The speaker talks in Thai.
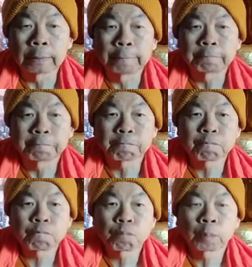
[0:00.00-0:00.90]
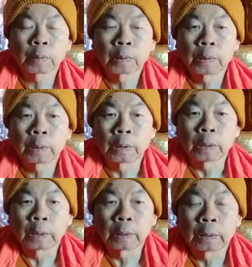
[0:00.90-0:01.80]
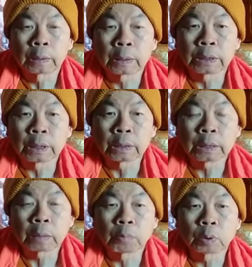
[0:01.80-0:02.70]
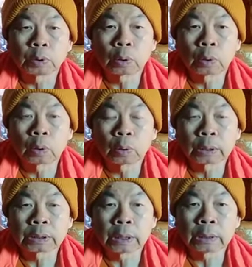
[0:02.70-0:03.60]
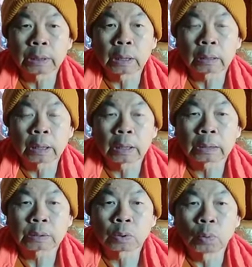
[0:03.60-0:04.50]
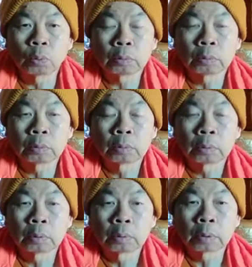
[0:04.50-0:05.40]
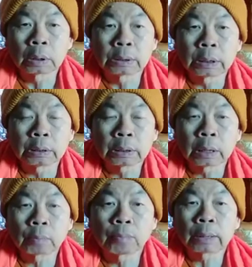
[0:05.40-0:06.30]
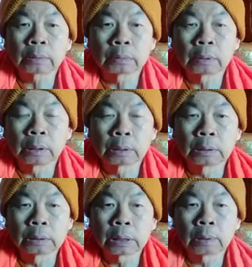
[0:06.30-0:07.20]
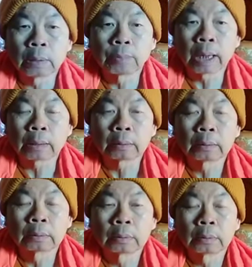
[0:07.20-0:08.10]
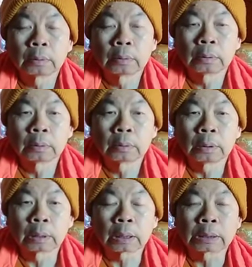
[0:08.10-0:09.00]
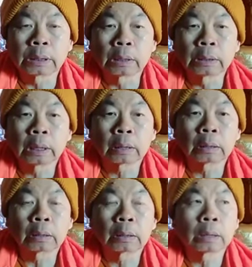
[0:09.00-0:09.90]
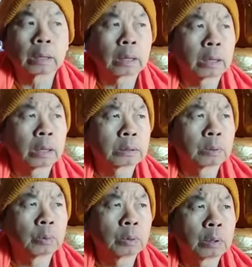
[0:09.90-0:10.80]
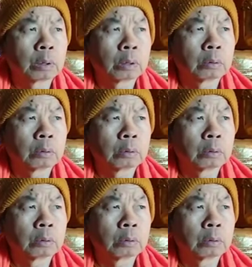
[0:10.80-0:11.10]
ยนะเออเกษียณจากมจรเกษียณจากคณะสงฆ์เกษียณจากวัดคือเจ้าอาวาสเกษียณจากคณะสงฆ์ก็